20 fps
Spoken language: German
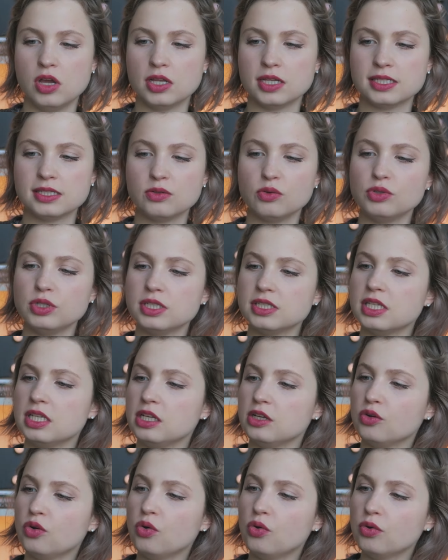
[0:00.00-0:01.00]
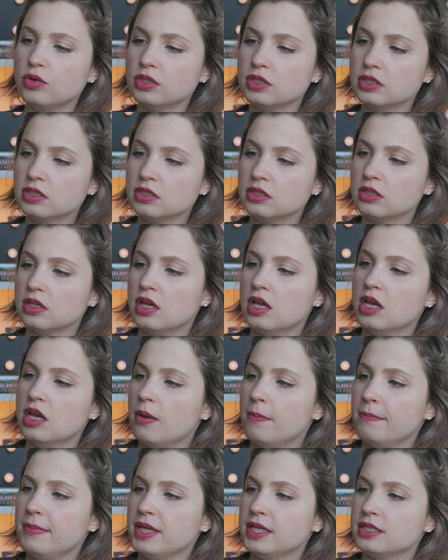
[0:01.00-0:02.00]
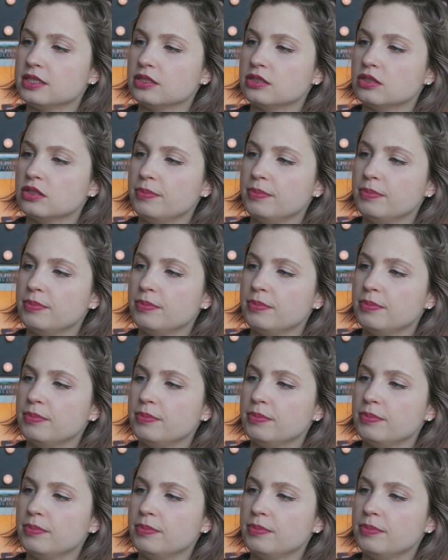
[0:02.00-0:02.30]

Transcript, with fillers: Das ist ohne Silikone, mit